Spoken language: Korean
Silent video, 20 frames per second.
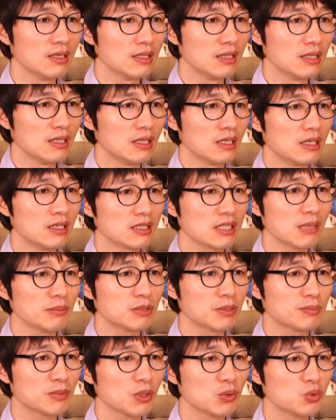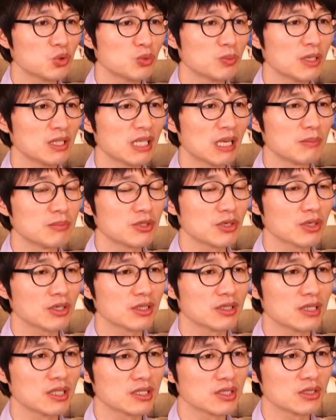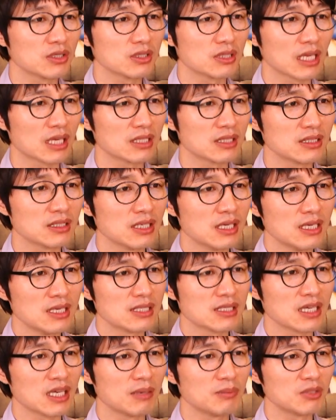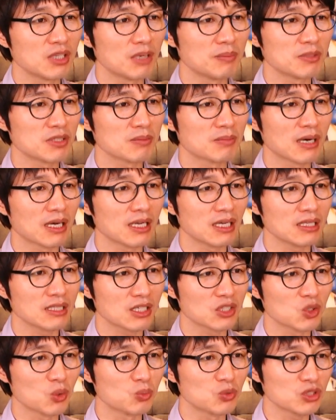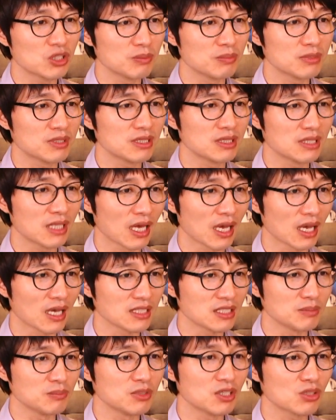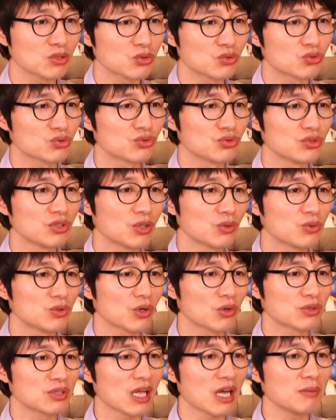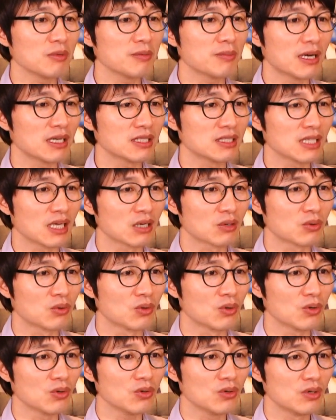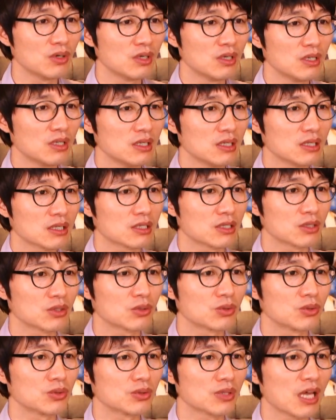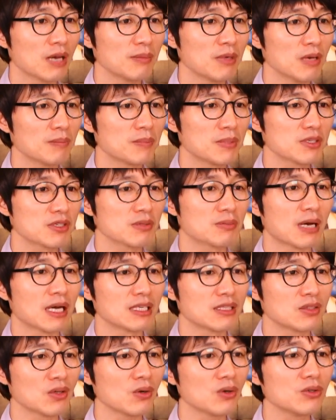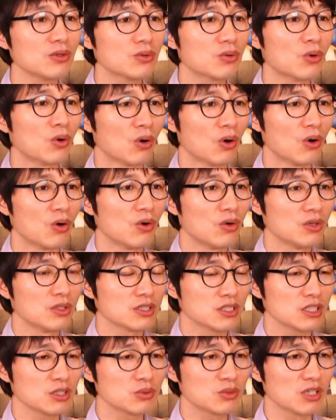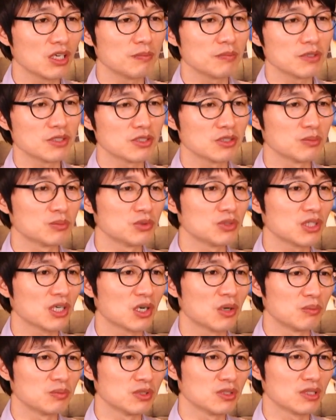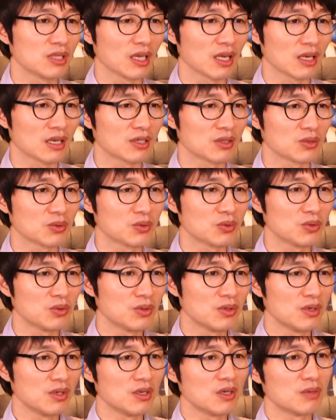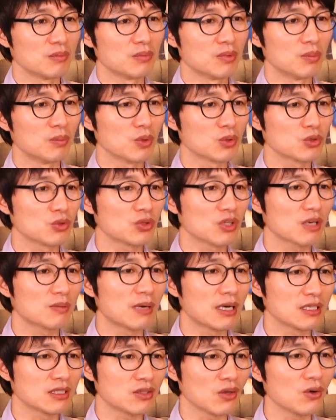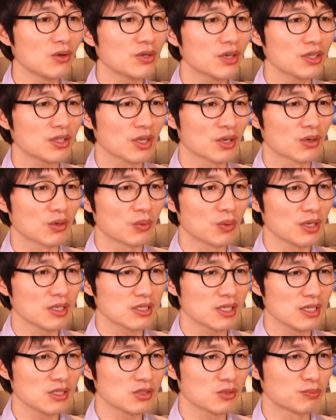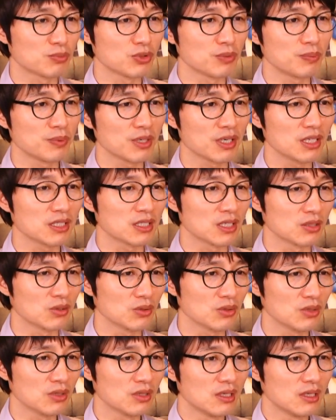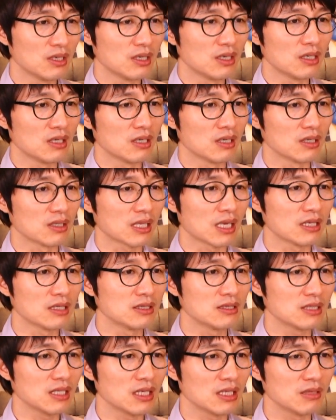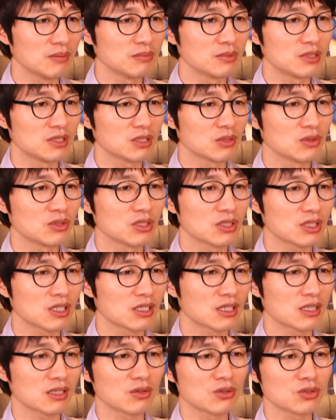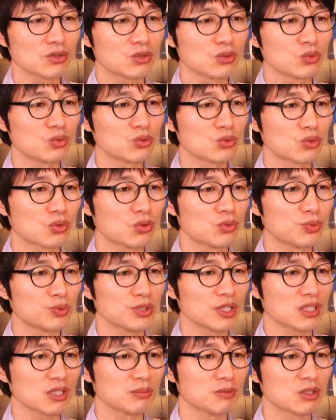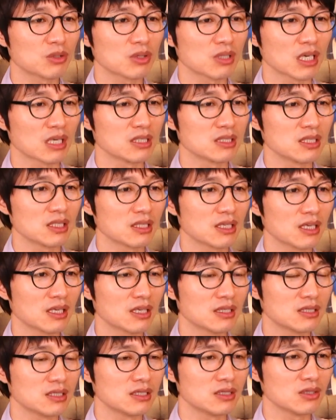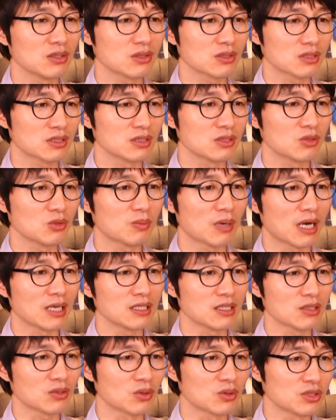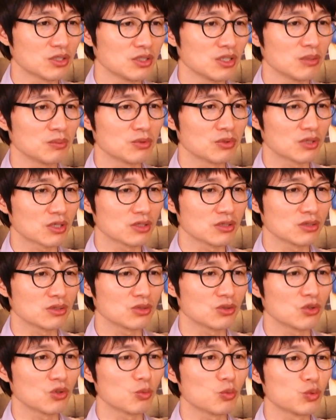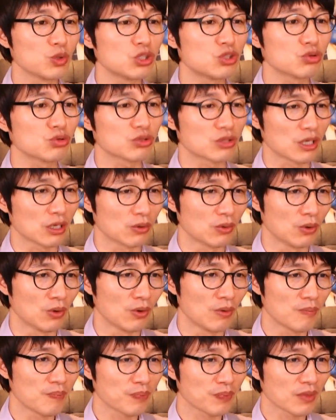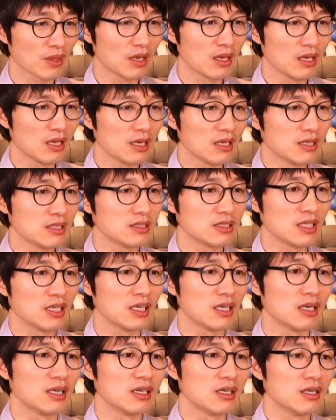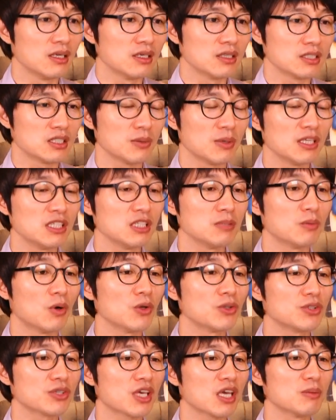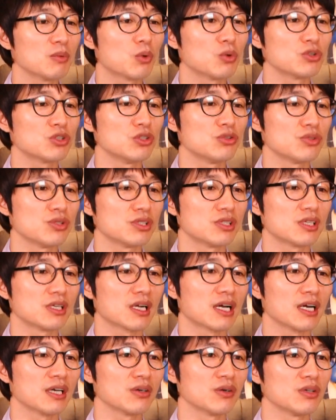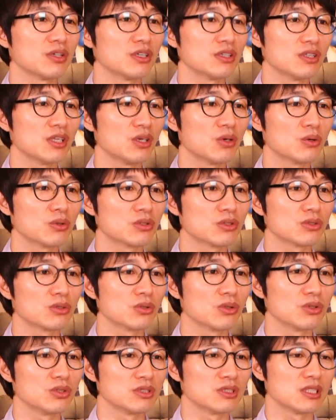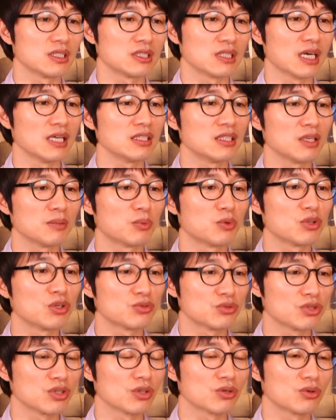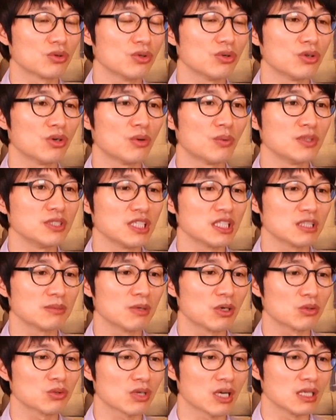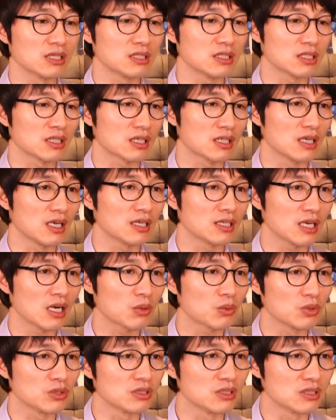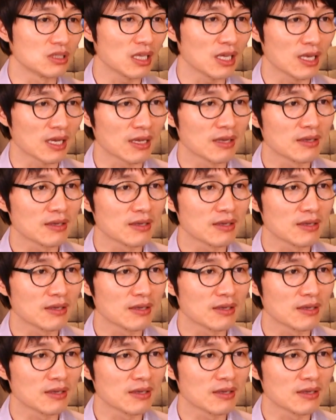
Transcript: 어, 30대 후반 남성인데 저는 다른 사람들 앞에서 말하는 게 너무 힘들다. 심장도 두근대근되고 땀이 많이 나고 그리고 남의 앞에서 많이 떨고 친구들 앞에서는 문제가 없는데 그리고 뭐 목소리가 많이 떨게 되고 회사에서 브리핑할 때도 어, 다른 사람 직원들 킥킥거리고 웃고 부장님들과 다른 생각의 지적들도 많이 있고 그러다 보니까 스스로 너무 위축되고 이제 채화님 어떻게 하면 고칠 수 있을까요? 이런 내용들도 이제 저한테 보내주셨고 원장님하고도 같이 이렇게 얘기하고 있는데